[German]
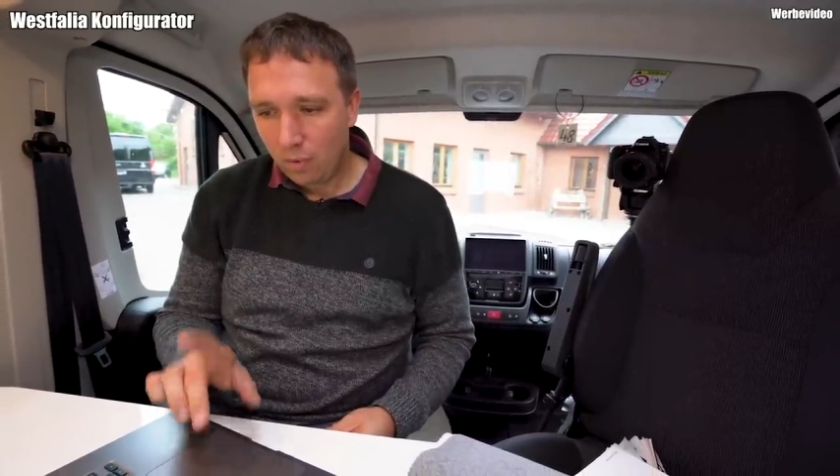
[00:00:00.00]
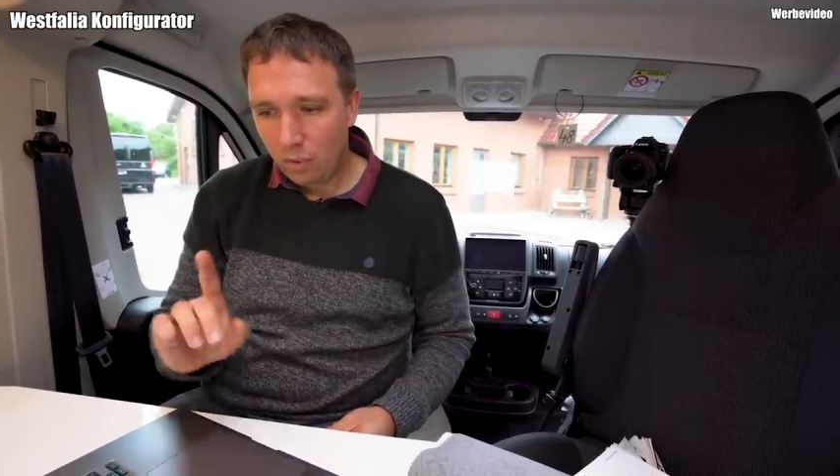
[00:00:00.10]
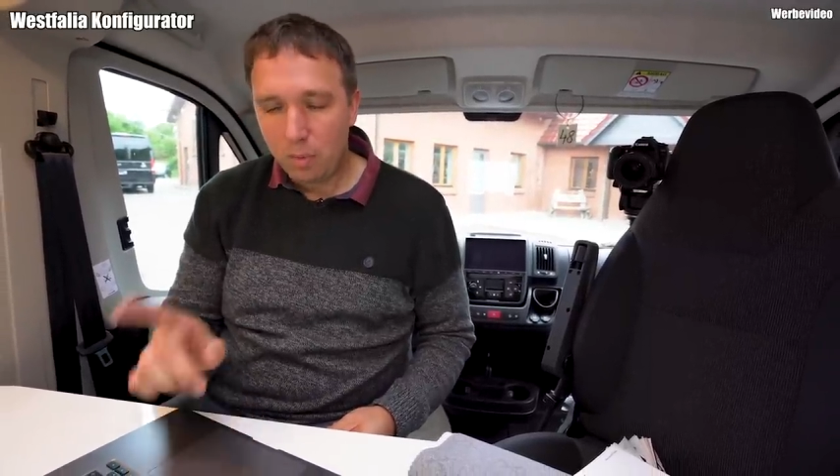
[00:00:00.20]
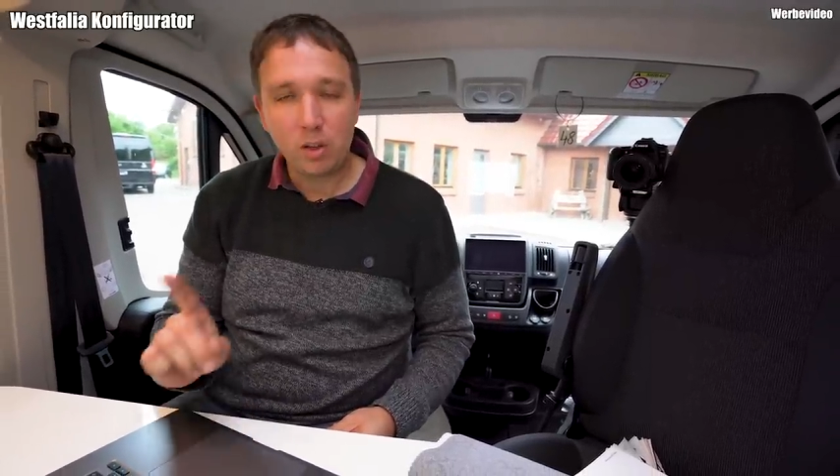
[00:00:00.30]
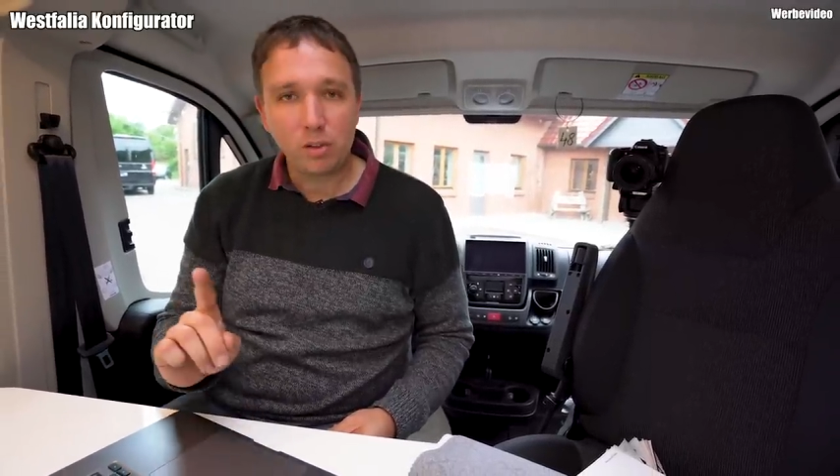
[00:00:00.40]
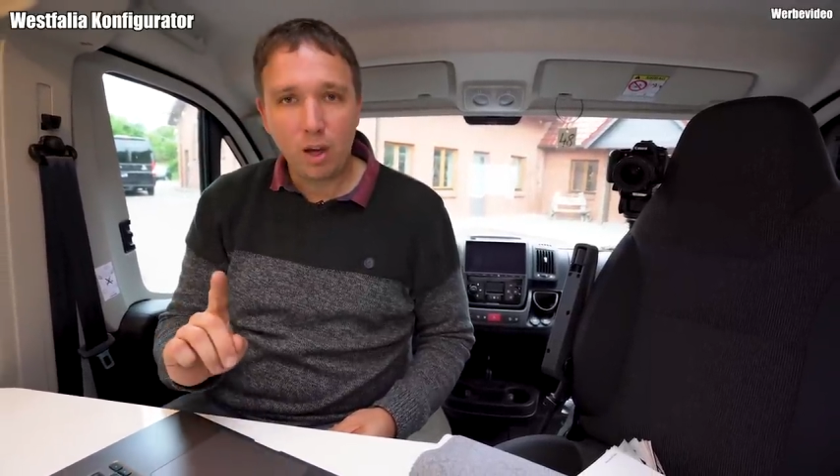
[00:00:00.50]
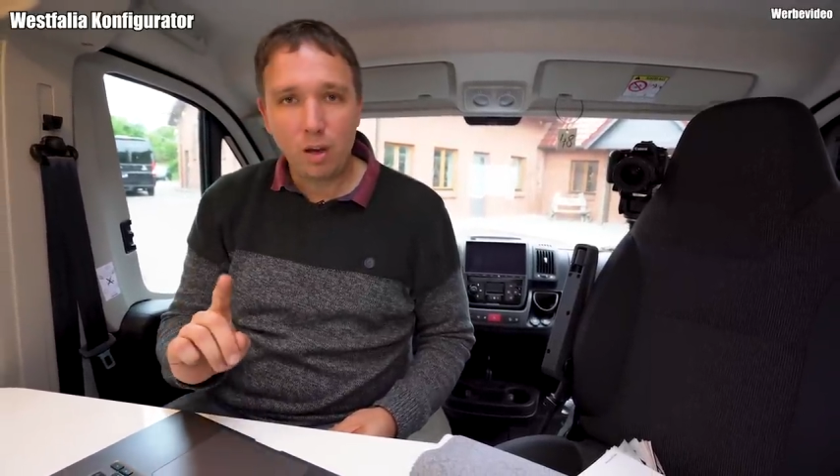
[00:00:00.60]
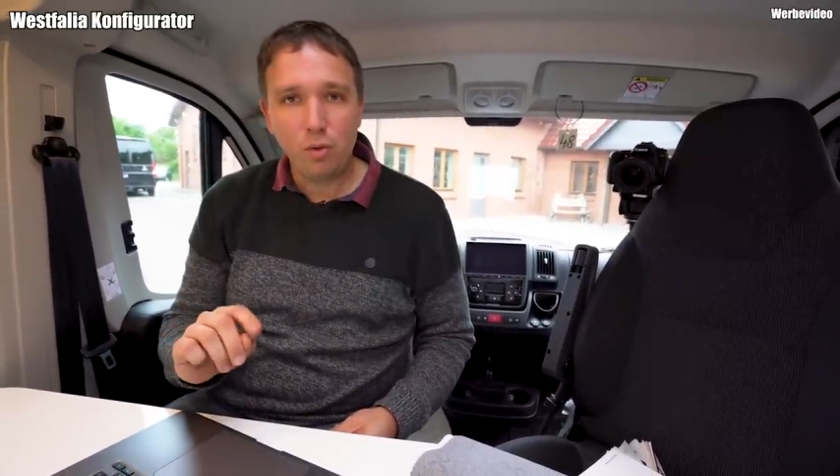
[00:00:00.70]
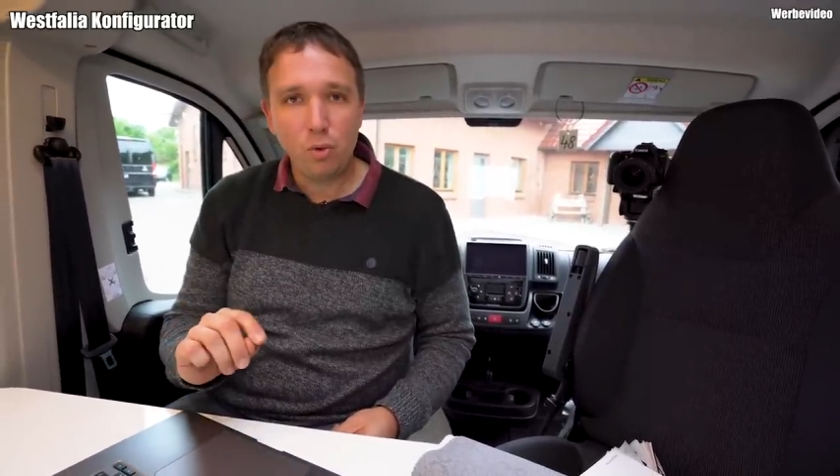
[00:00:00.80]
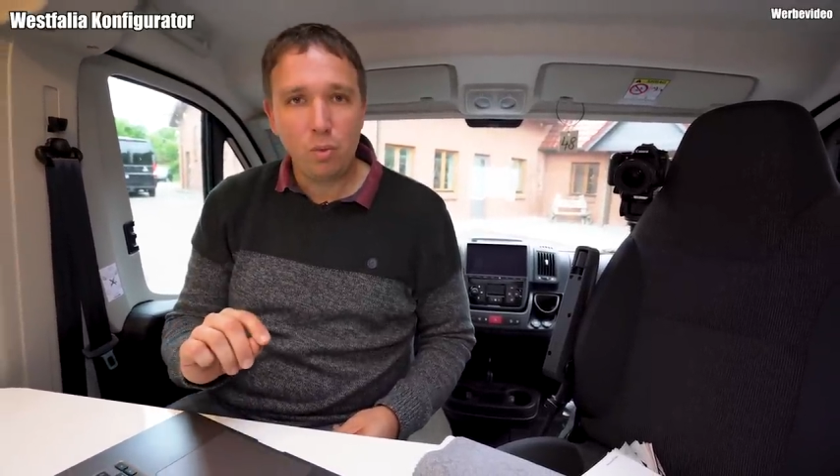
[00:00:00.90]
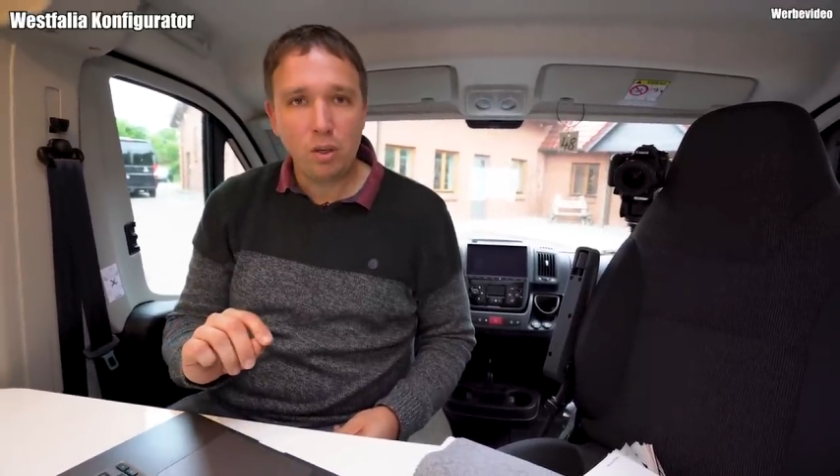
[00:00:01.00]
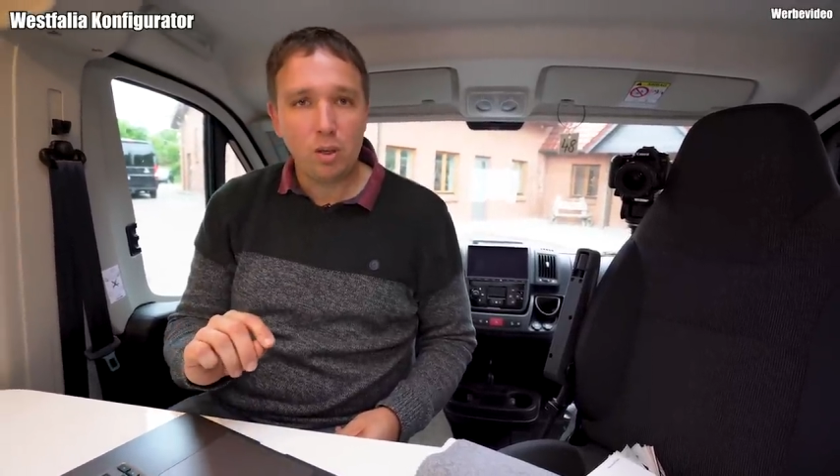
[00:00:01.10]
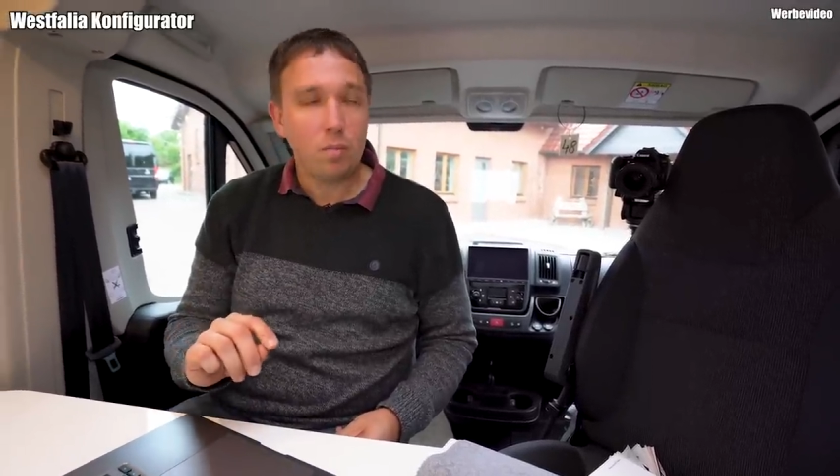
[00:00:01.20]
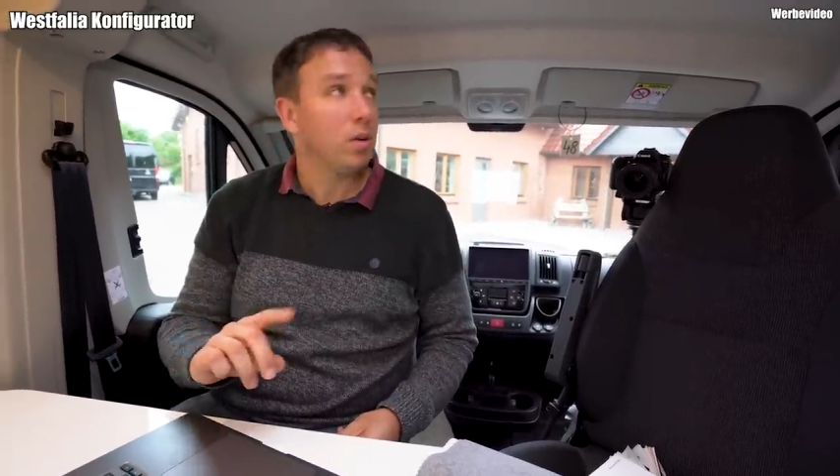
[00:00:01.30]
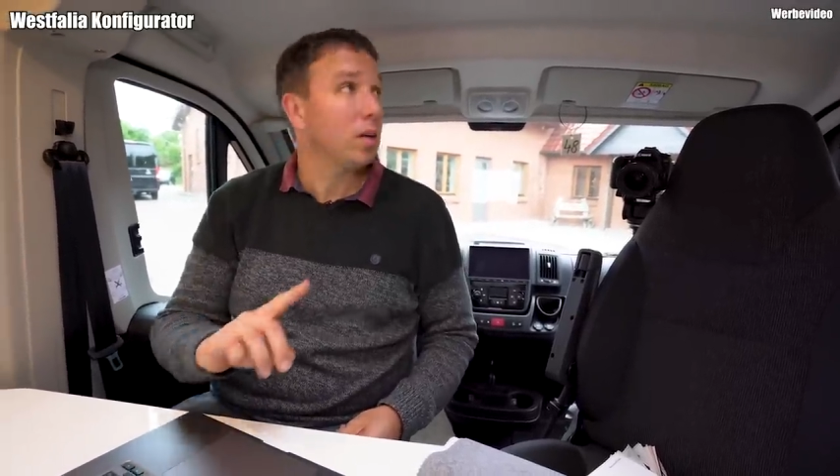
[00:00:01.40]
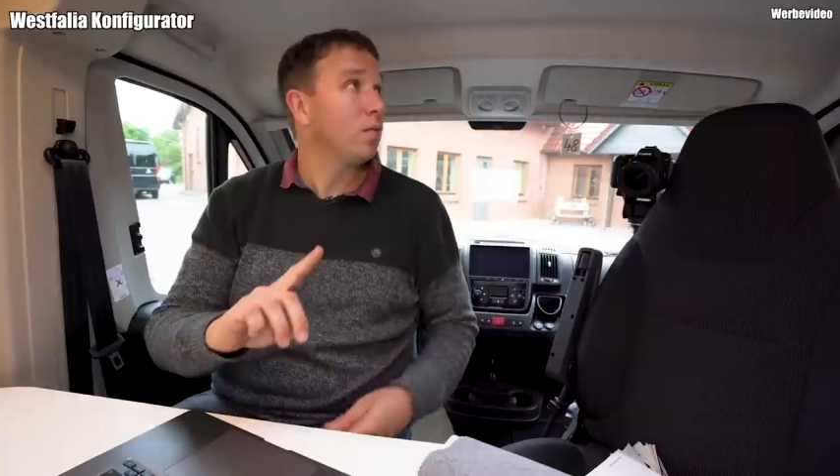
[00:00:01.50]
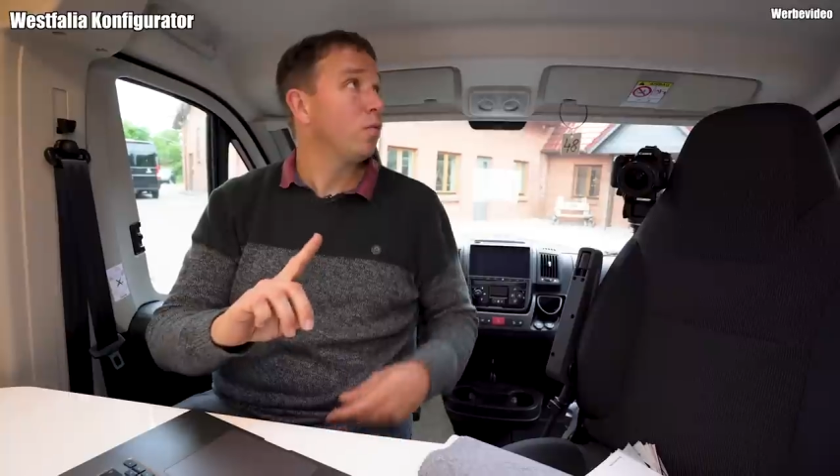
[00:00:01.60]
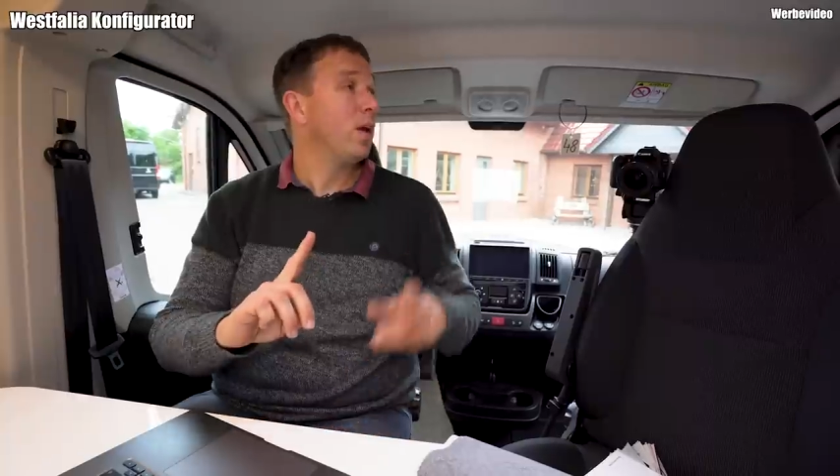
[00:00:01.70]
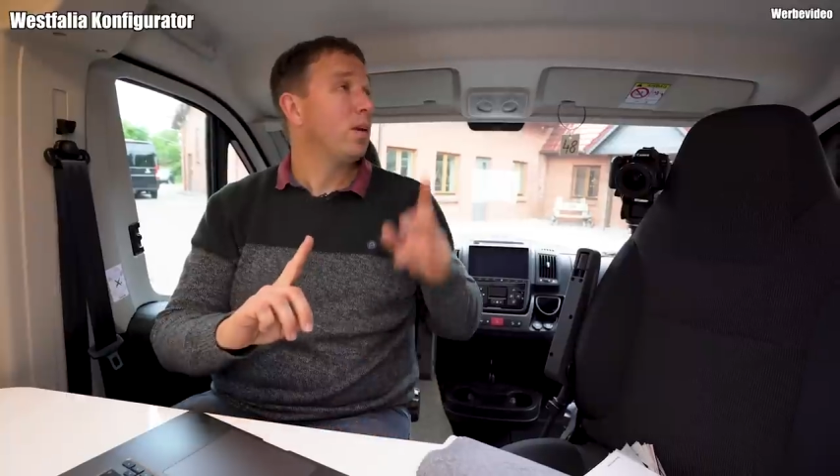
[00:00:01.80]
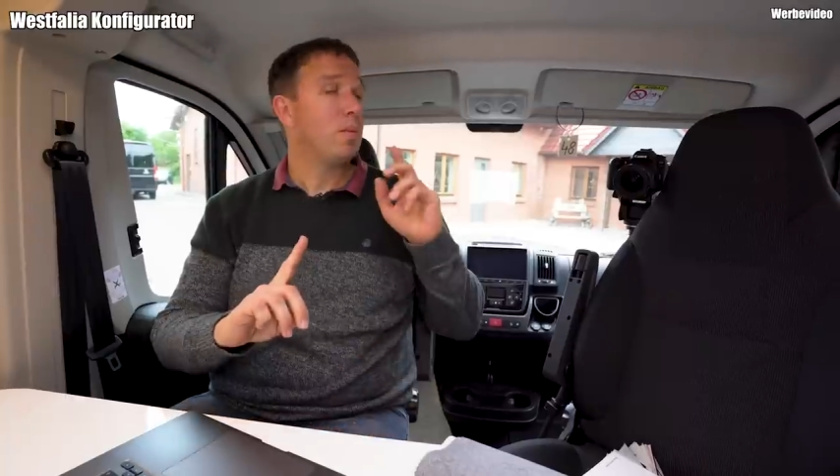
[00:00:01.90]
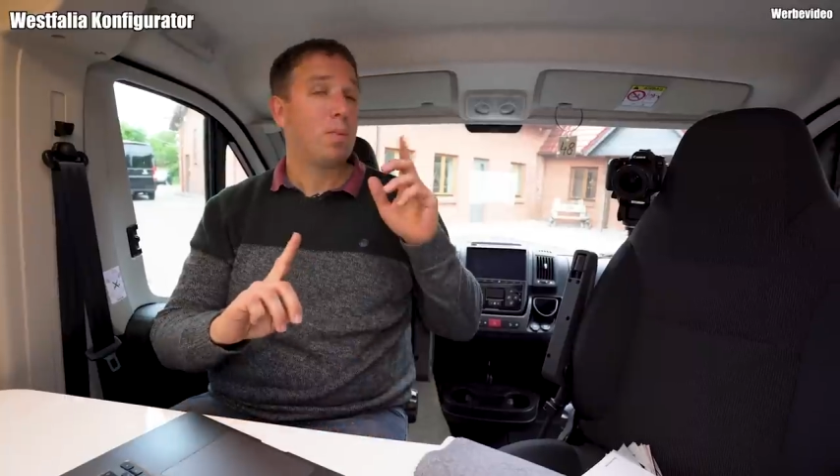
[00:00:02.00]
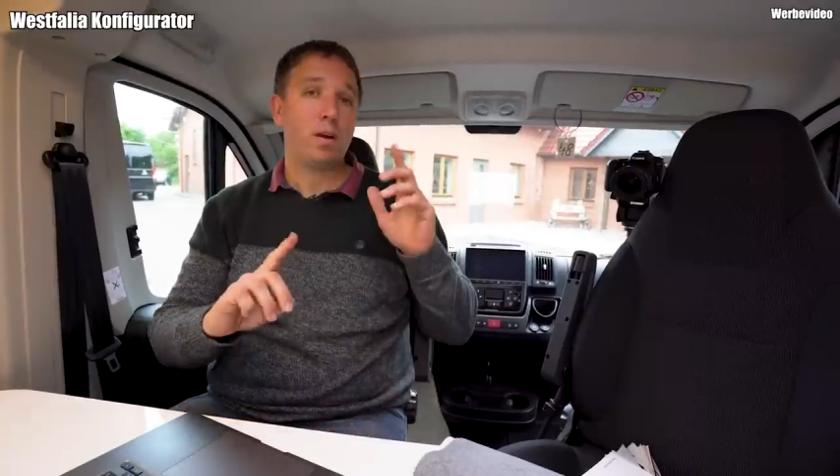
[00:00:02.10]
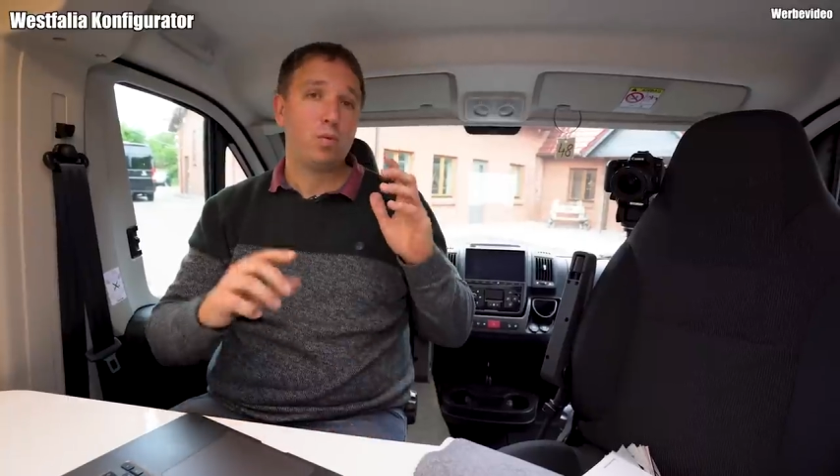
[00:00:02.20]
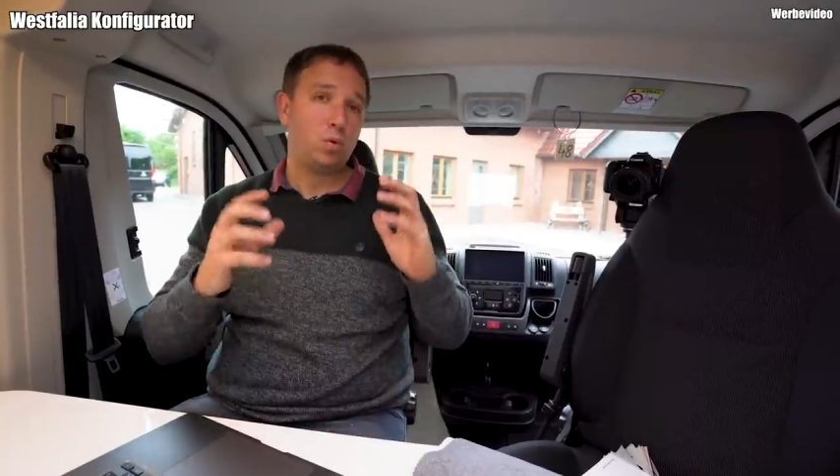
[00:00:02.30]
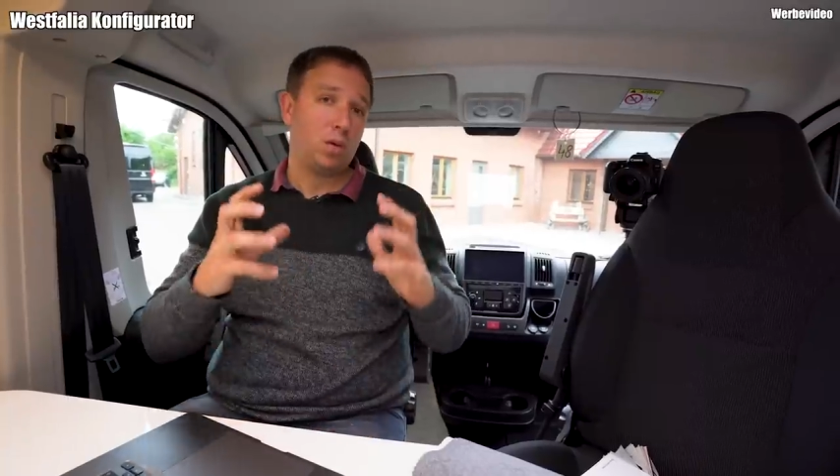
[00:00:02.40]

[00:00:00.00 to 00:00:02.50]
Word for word: Wenn man das Skyview mitnimmt, dann fällt der Platz,